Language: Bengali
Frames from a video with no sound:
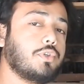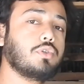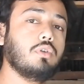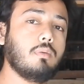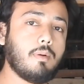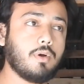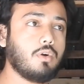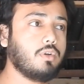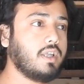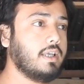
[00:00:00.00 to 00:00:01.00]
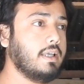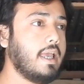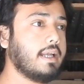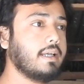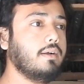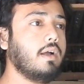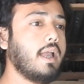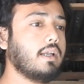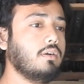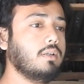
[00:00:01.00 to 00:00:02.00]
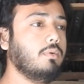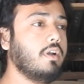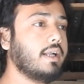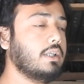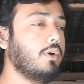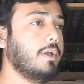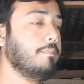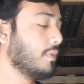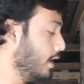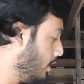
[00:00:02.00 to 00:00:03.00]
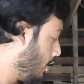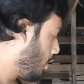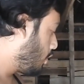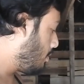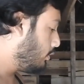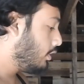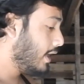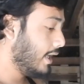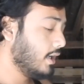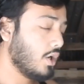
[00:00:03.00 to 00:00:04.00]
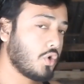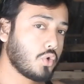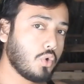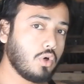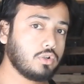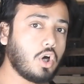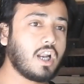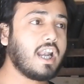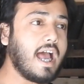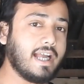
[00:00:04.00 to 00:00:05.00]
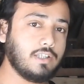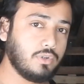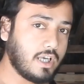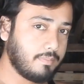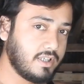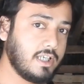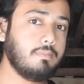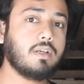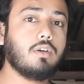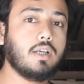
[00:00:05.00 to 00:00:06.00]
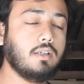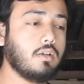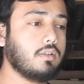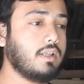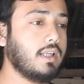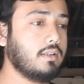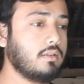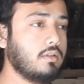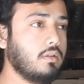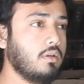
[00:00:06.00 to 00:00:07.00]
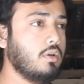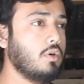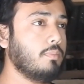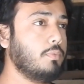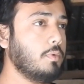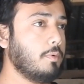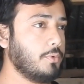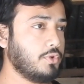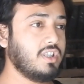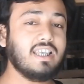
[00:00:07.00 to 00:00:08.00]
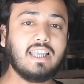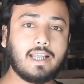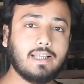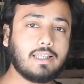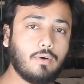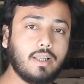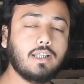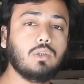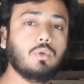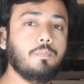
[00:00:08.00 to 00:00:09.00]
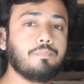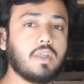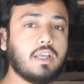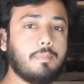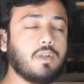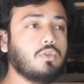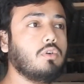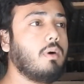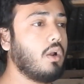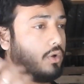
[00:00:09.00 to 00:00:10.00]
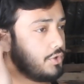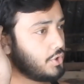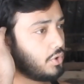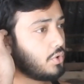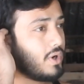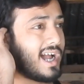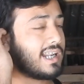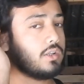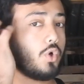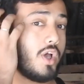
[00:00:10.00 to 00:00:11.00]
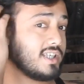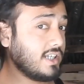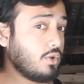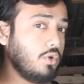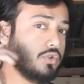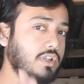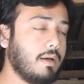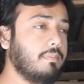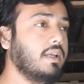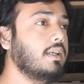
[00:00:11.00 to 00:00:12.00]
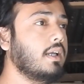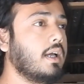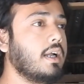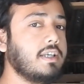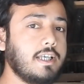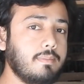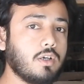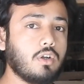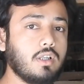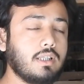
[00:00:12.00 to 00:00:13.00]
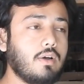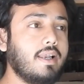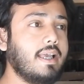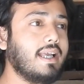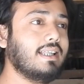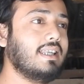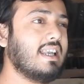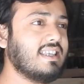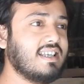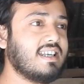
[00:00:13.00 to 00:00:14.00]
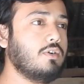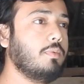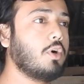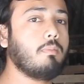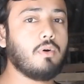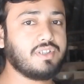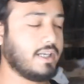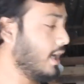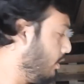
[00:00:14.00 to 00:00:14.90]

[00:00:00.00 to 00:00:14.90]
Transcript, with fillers: প্রতিশোধক ব্যবহার করে থাকি একটা একটা কথা বলে রাখতে হয় কবুতরের রোগ ধরার আগে যদি আপনি ট্রিটমেন্ট করেন অর্থাৎ পূর্ব প্রস্তুতি নিয়ে রাখেন তাহলে কিন্তু এটা আপনার জন্য ভালো যখন রোগে আক্রান্ত হয়ে যায় তখন যদি আপনি ট্রিটমেন্ট করেন তাহলে এক্ষেত্রে রেজাল্টটা খুবই কম পাওয়া যায়